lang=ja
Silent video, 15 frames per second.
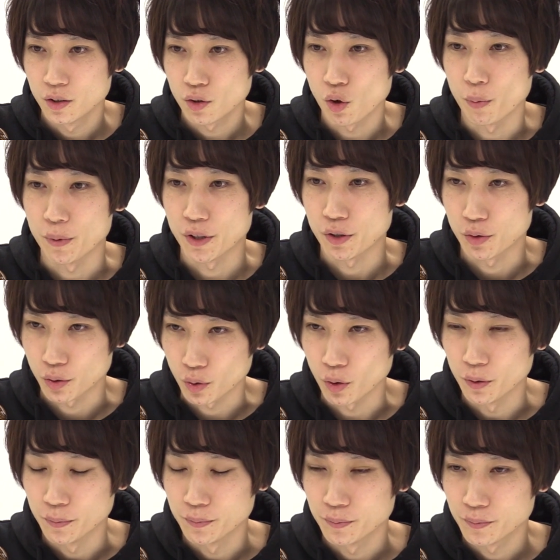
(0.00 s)
コピーすると
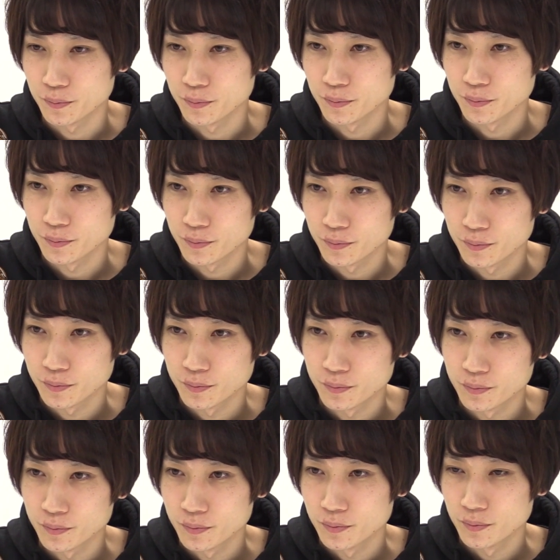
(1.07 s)

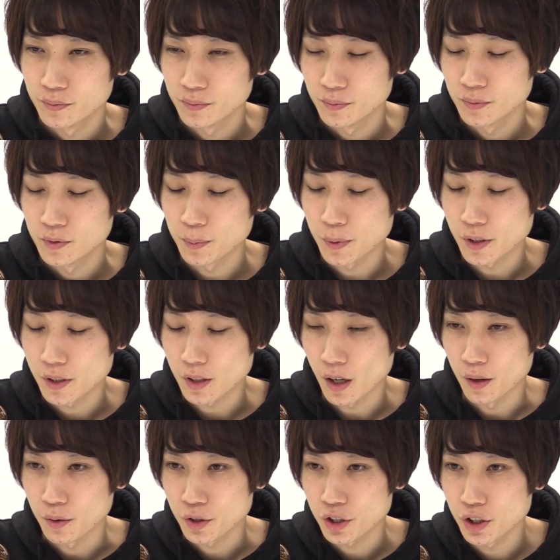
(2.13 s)
やっ
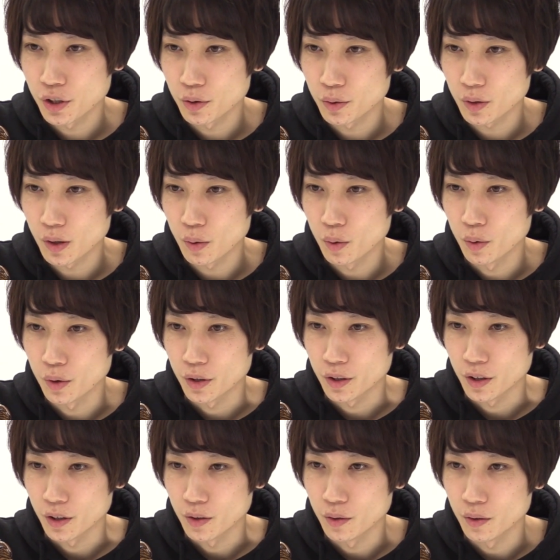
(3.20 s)
ぱあの汁が多い
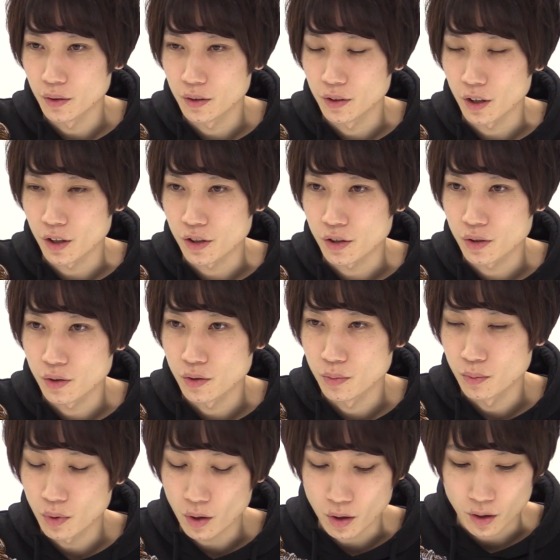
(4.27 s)
んでおナイスう
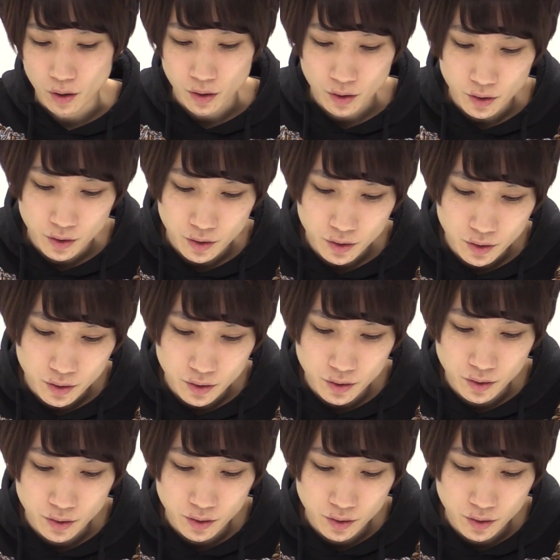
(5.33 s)
んぼよっしゃ